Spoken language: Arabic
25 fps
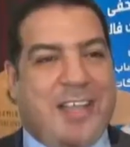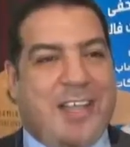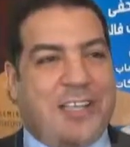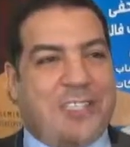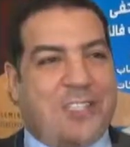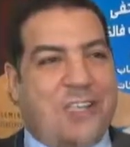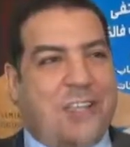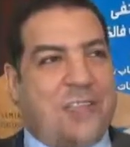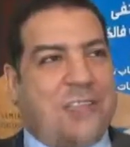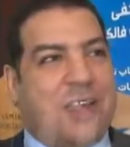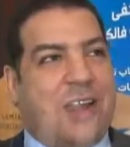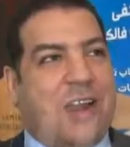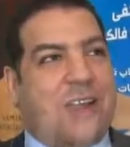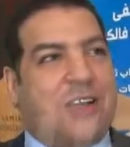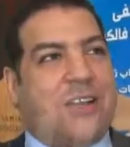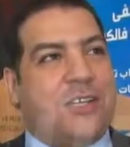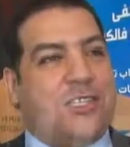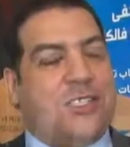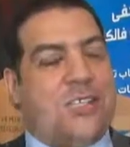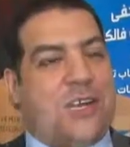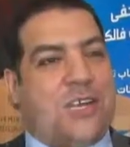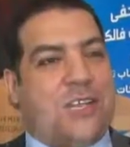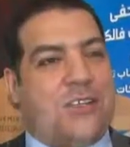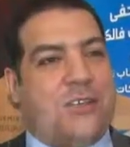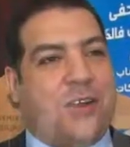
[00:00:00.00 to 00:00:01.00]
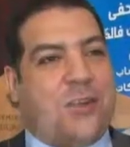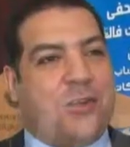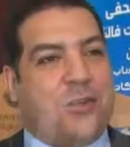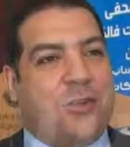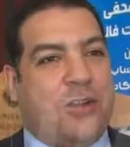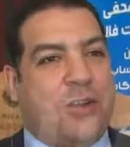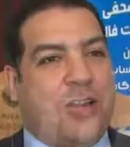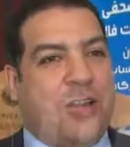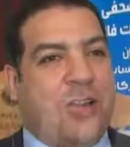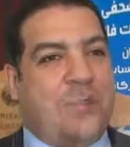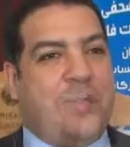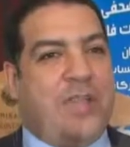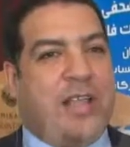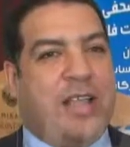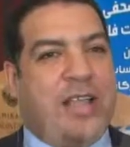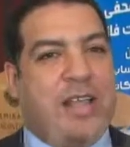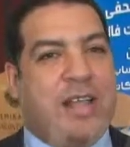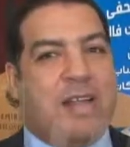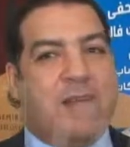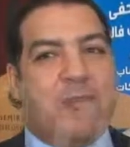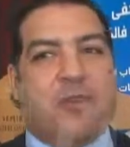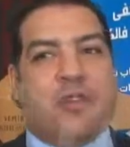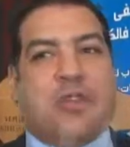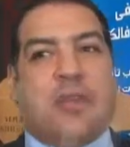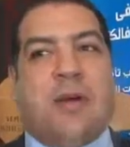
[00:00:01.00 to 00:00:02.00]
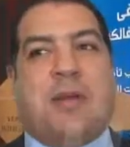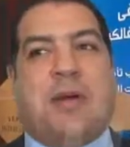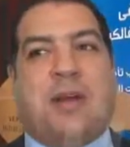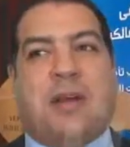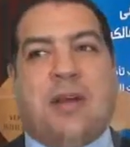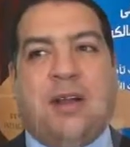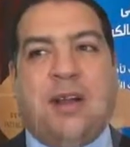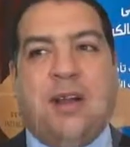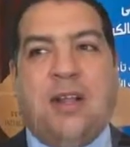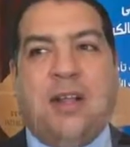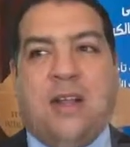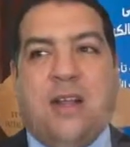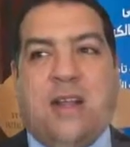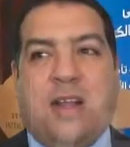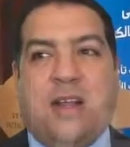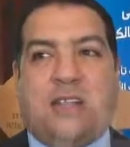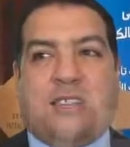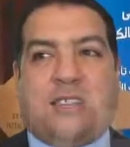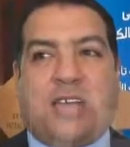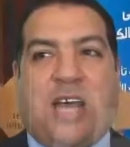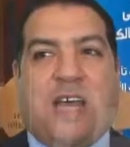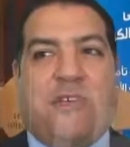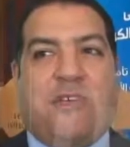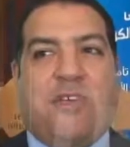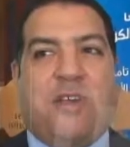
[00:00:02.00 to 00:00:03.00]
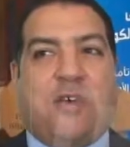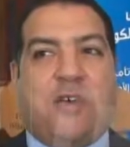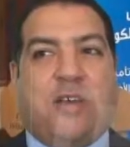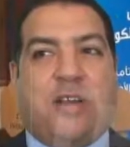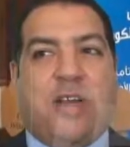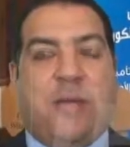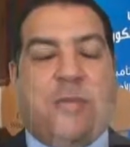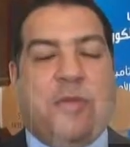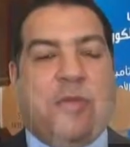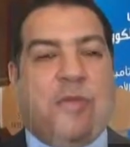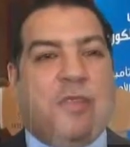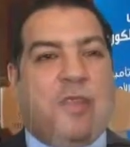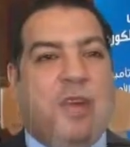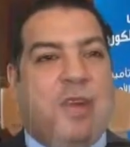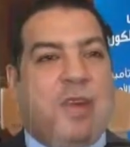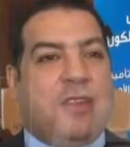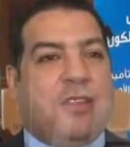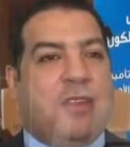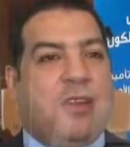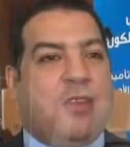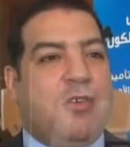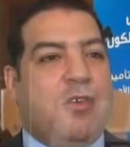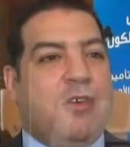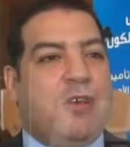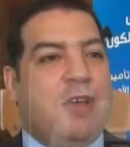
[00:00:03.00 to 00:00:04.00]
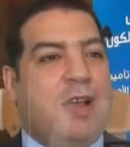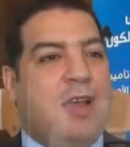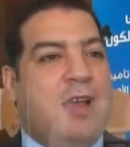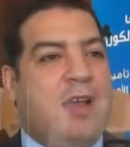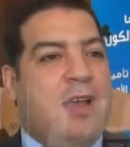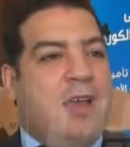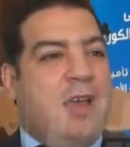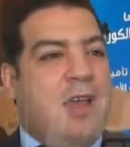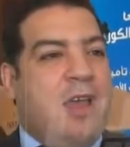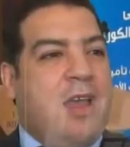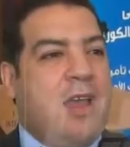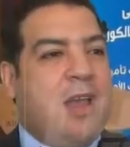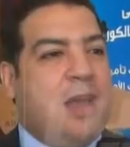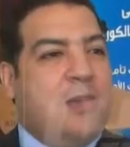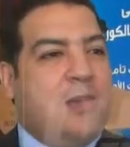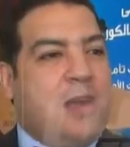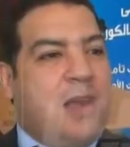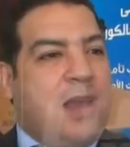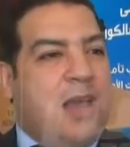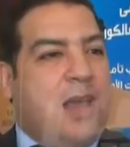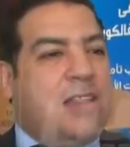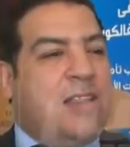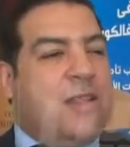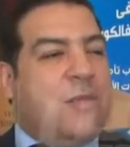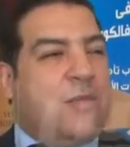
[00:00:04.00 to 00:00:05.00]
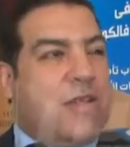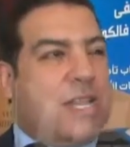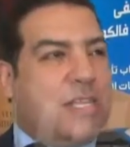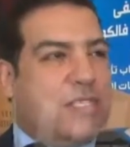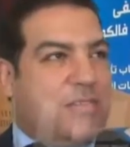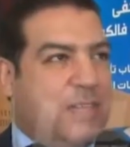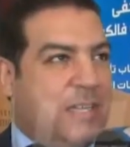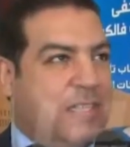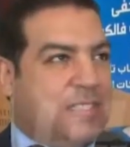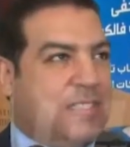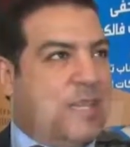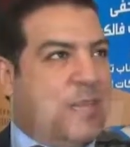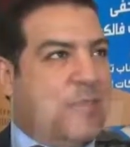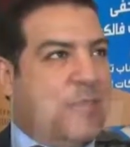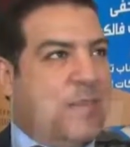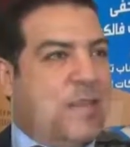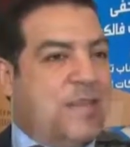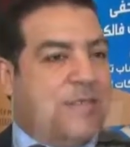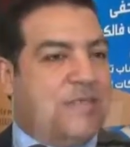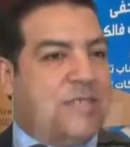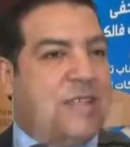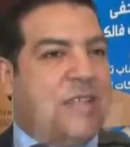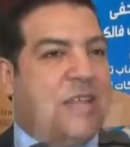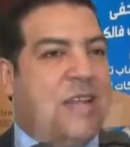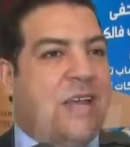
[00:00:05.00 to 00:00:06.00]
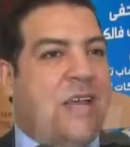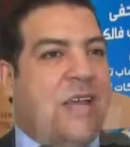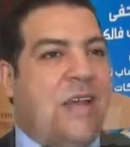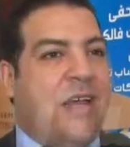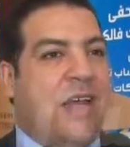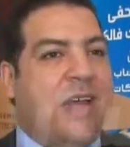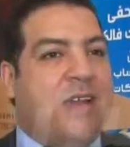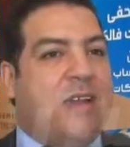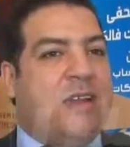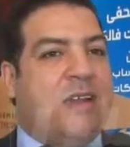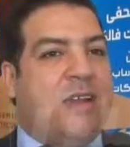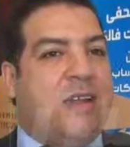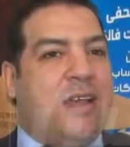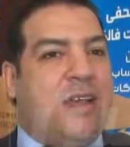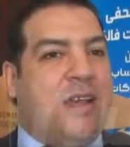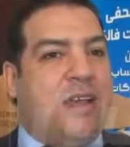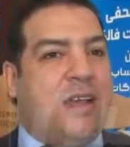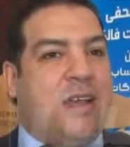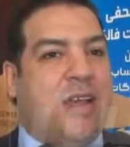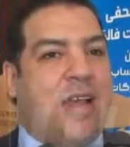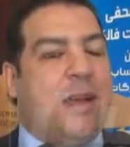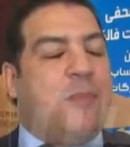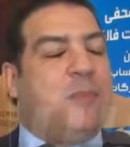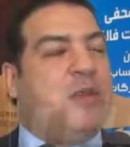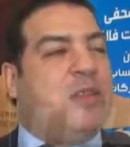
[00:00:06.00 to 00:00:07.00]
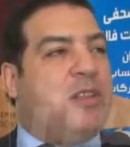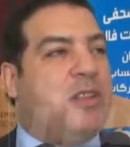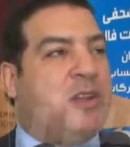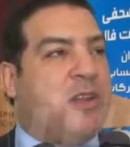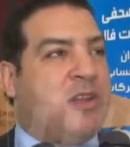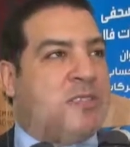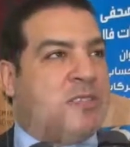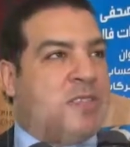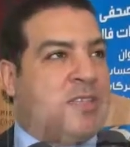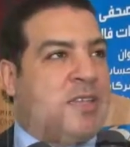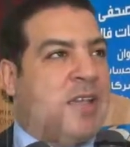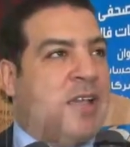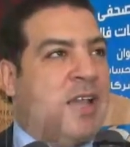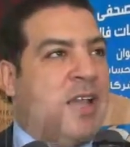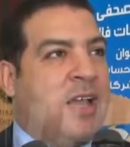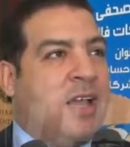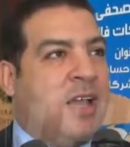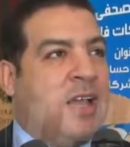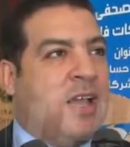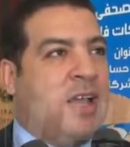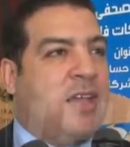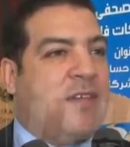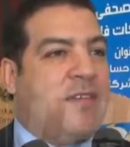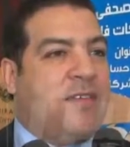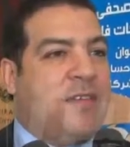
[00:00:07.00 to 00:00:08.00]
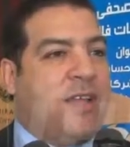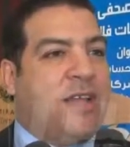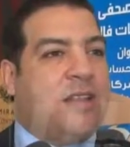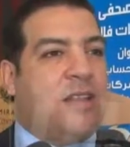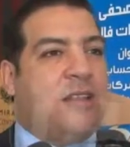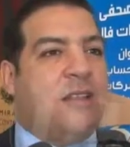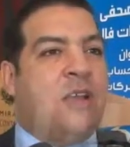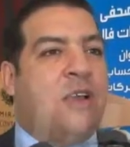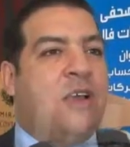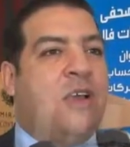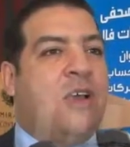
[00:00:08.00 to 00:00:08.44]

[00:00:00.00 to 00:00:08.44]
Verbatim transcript: تشريف خالد زي شركه فالكون لان الحقيقه المؤتمر الصحفي اللي كنا عاملينه النهارده كنا بنقدم كشف حساب لنفسنا نفسنا عن العام الدراسي اللي فات